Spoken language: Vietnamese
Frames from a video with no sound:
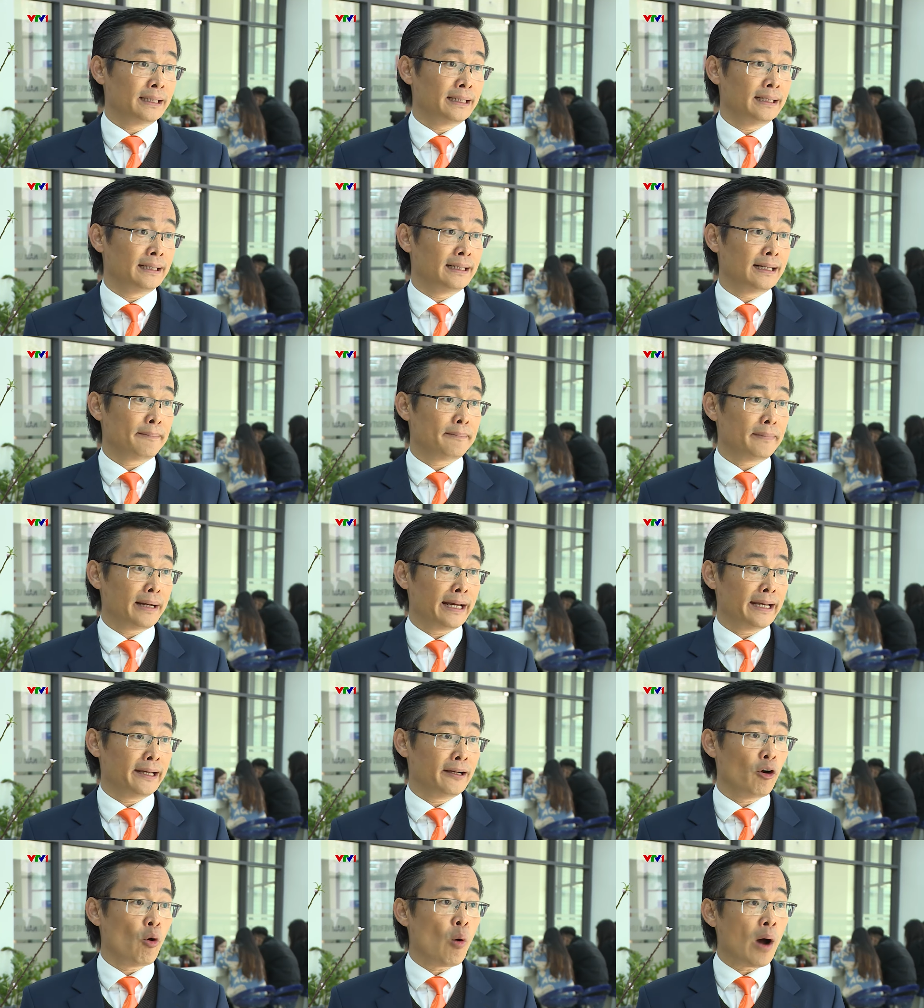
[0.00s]
thì năm
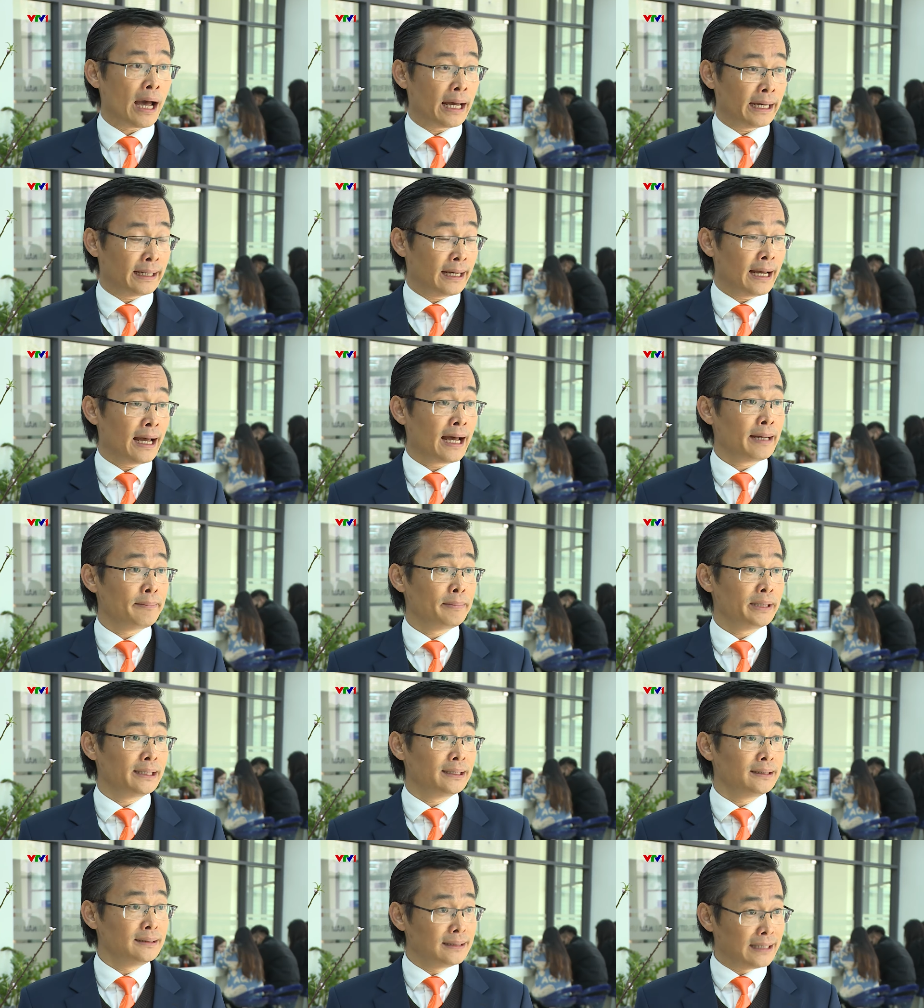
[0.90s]
nay ngoài
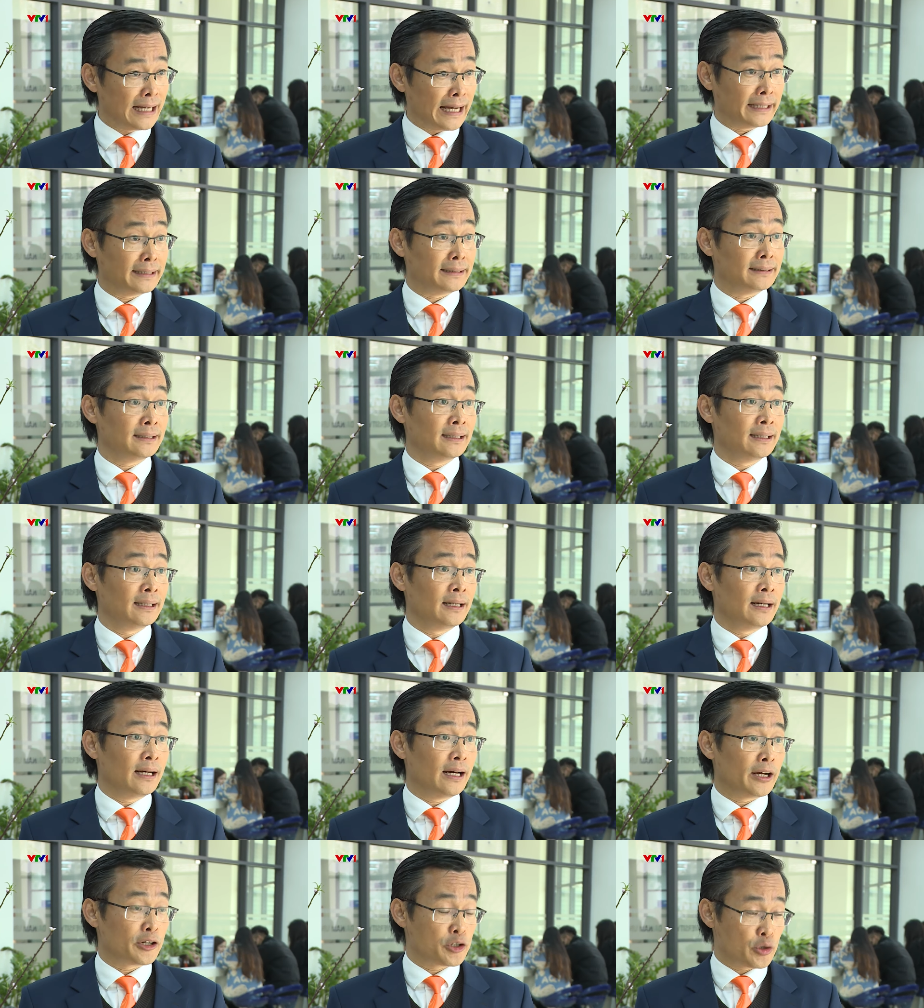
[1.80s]
24 ngành
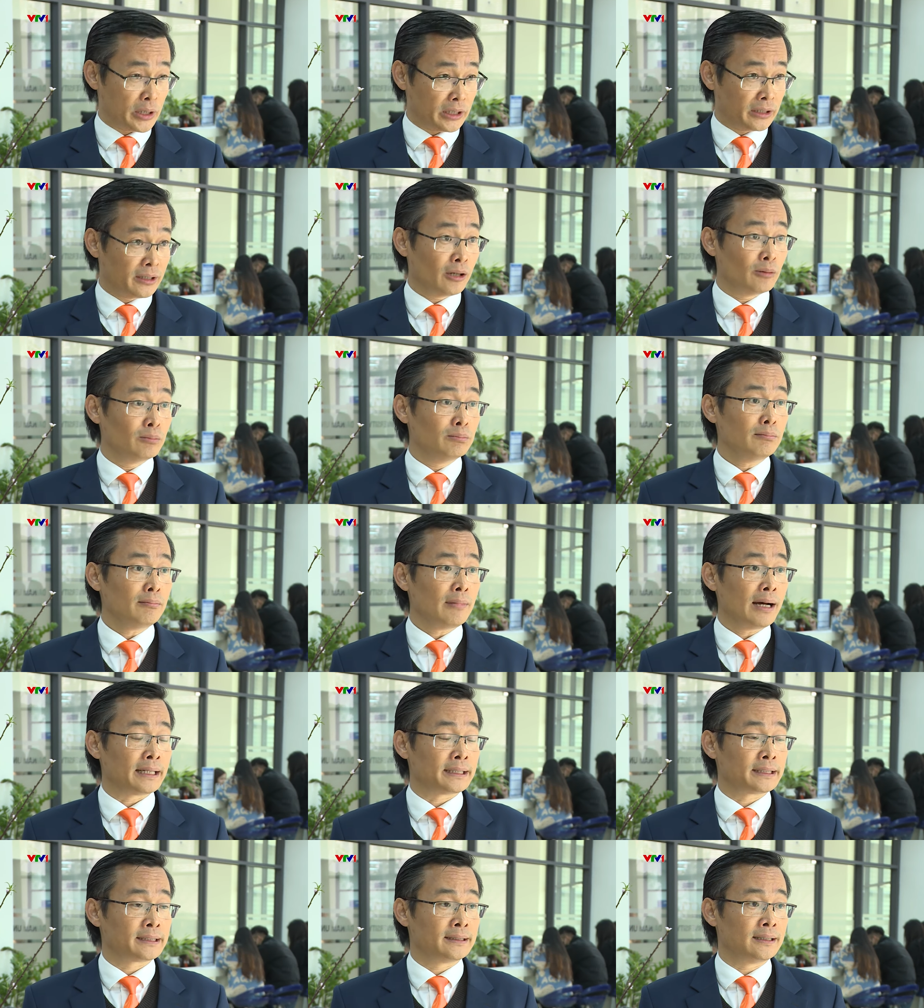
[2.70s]
truyền thống
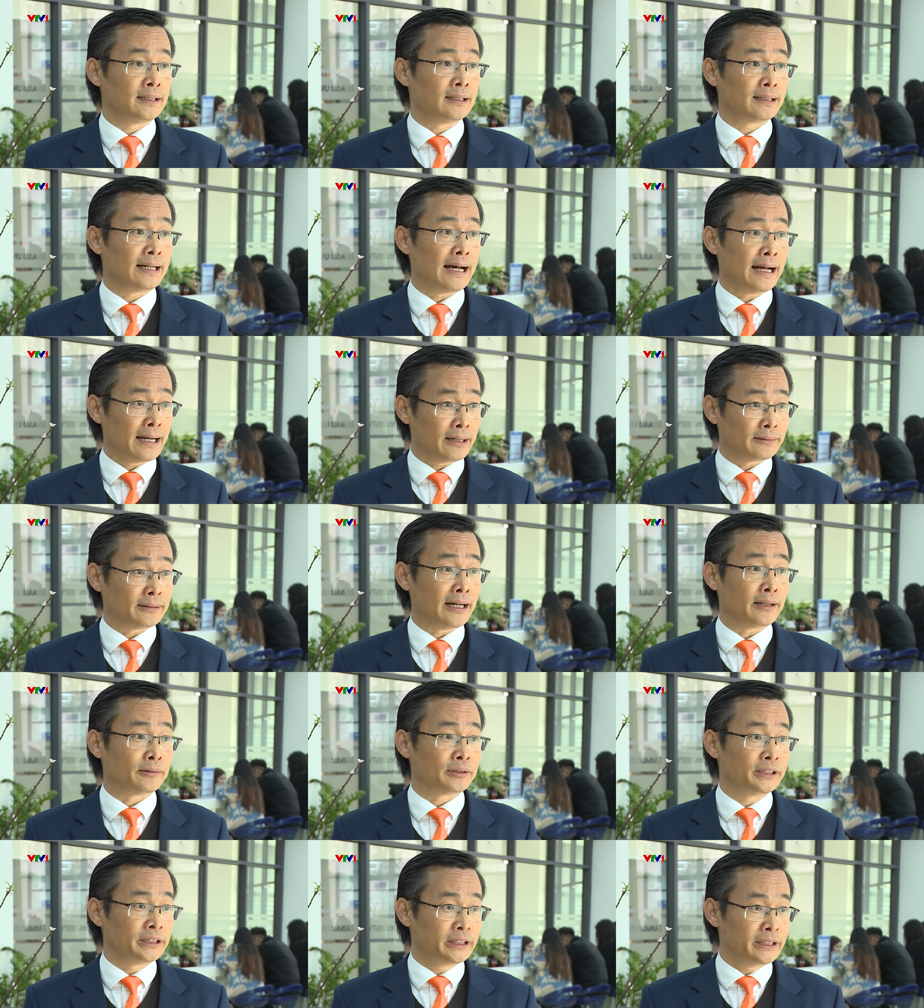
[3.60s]
mà trường đã đào
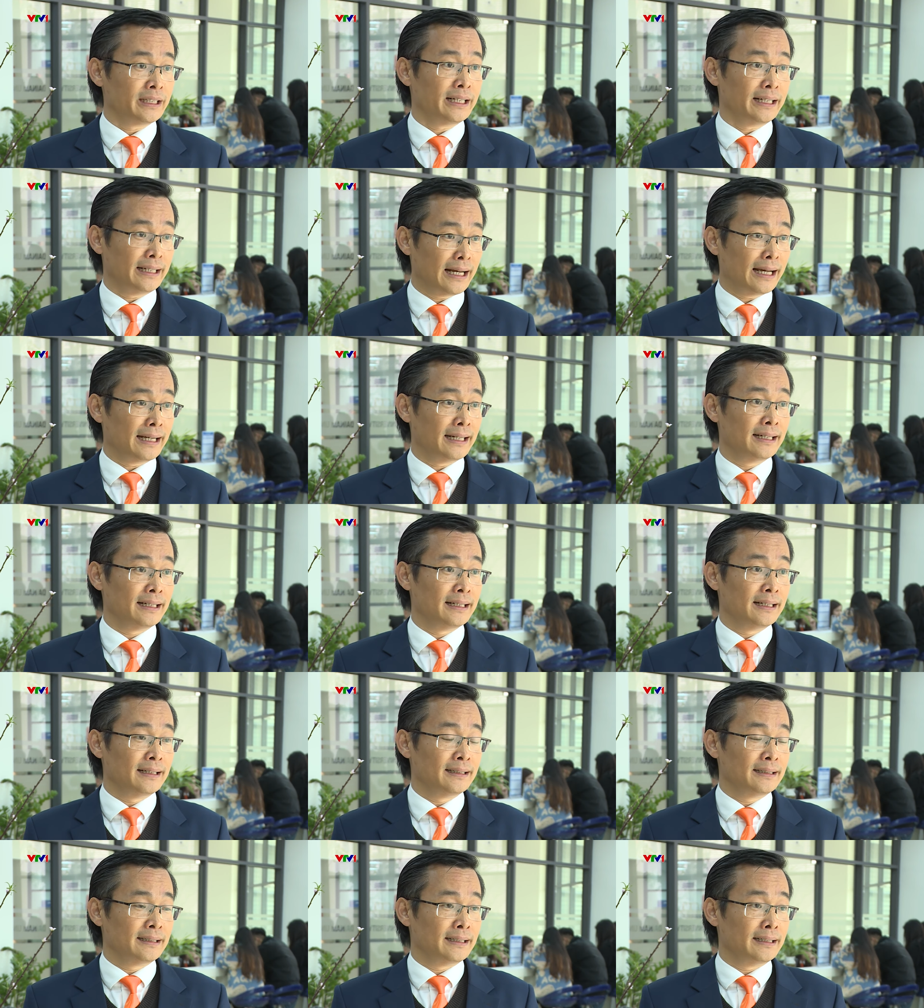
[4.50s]
tạo từ trước đến nay
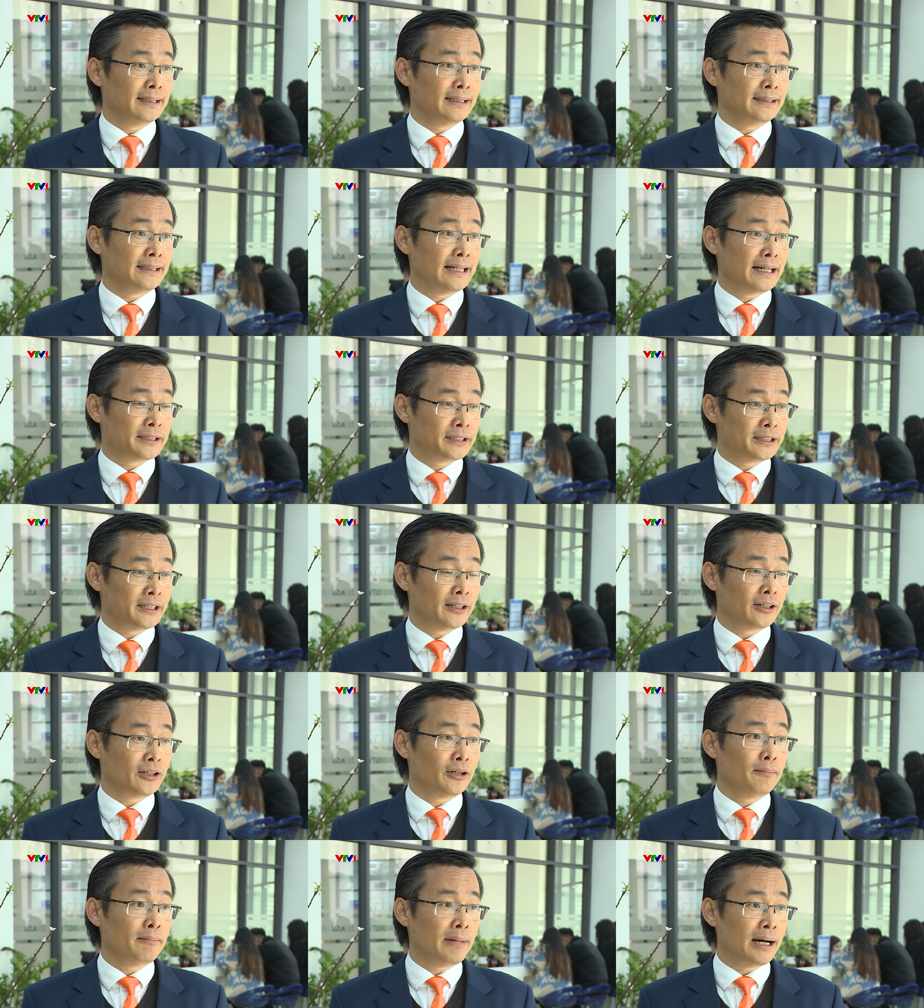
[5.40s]
thì nhà
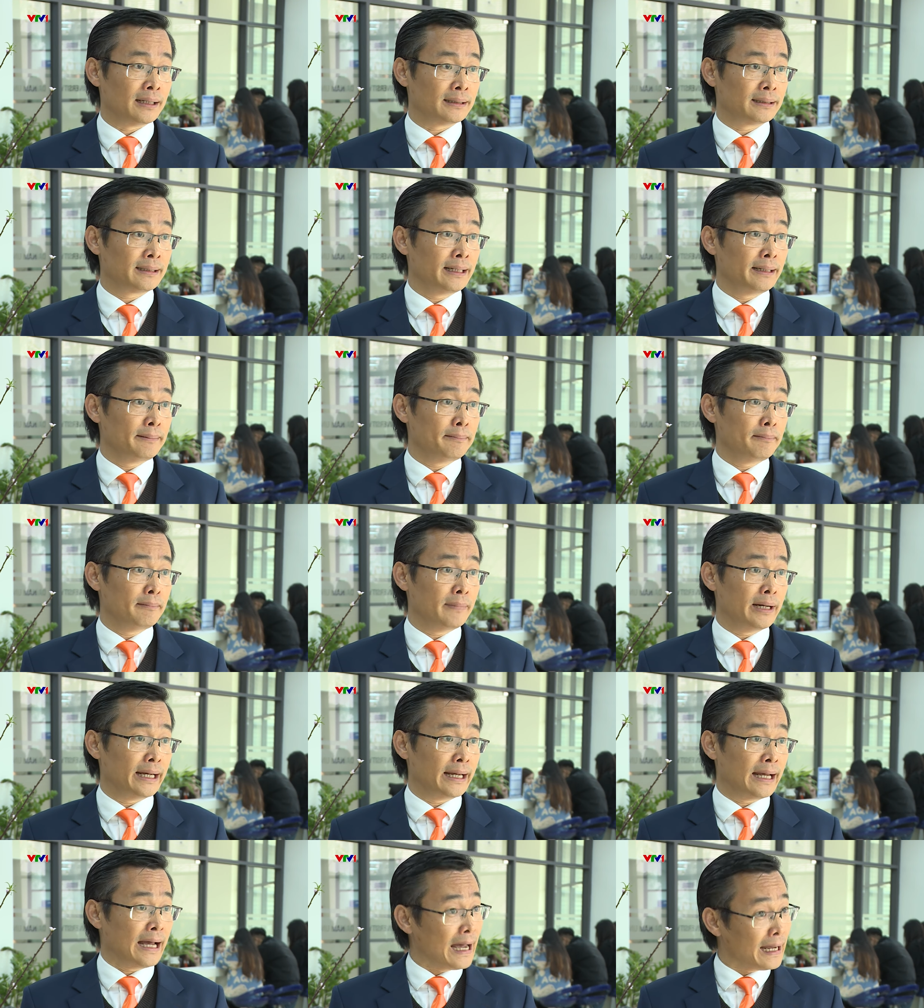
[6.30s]
trường có mở thêm
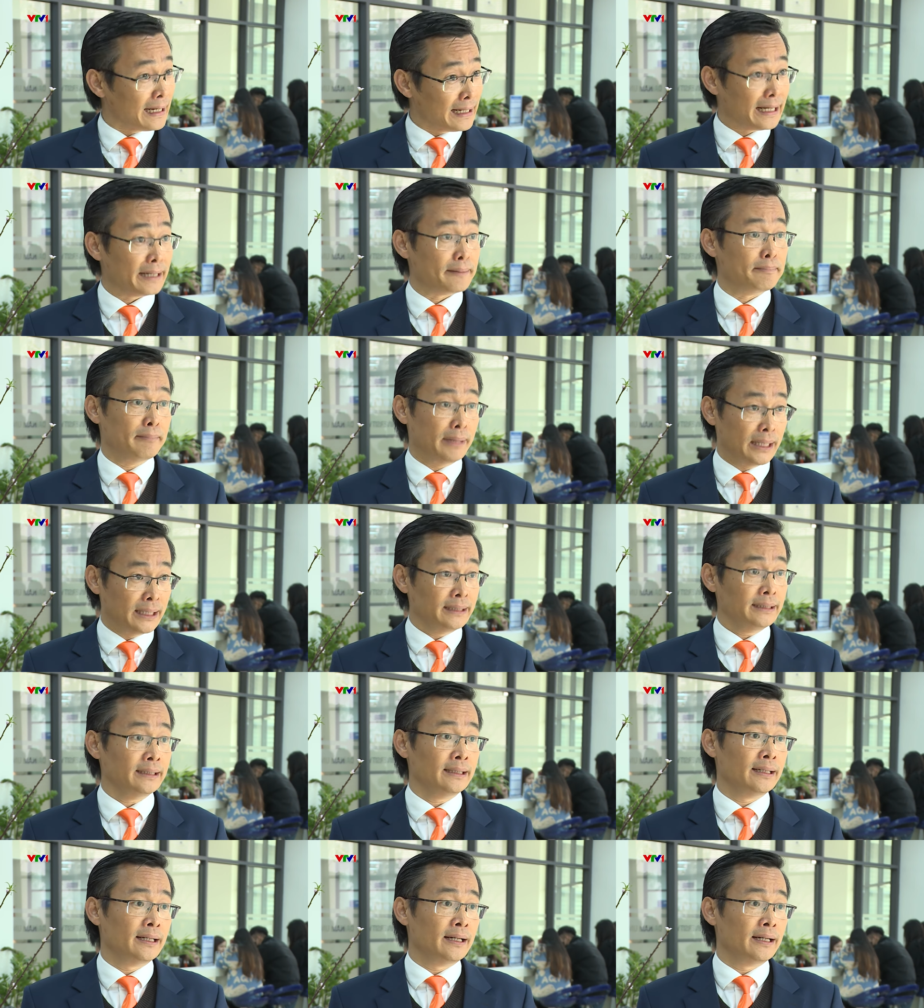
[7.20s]
12 ngành mới.